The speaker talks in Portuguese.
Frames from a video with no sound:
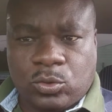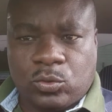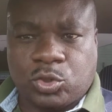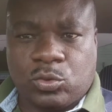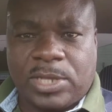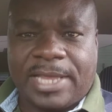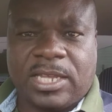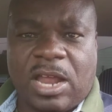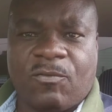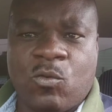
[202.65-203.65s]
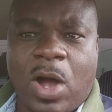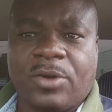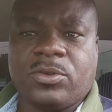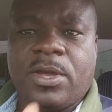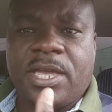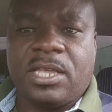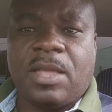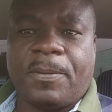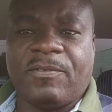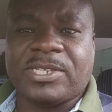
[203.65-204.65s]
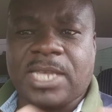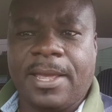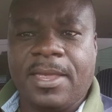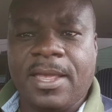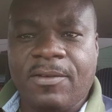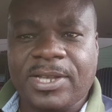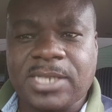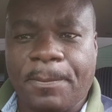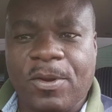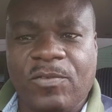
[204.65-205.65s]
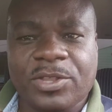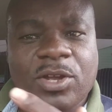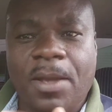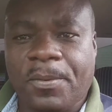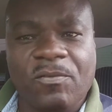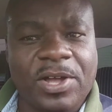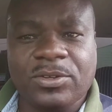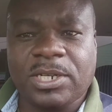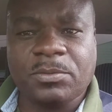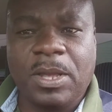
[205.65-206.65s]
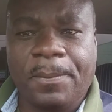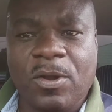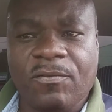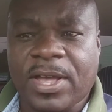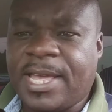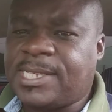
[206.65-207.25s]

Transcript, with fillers: o estudante grava um áudio e depois você Vai tá ser aprovado ou reprovado na, na, prova.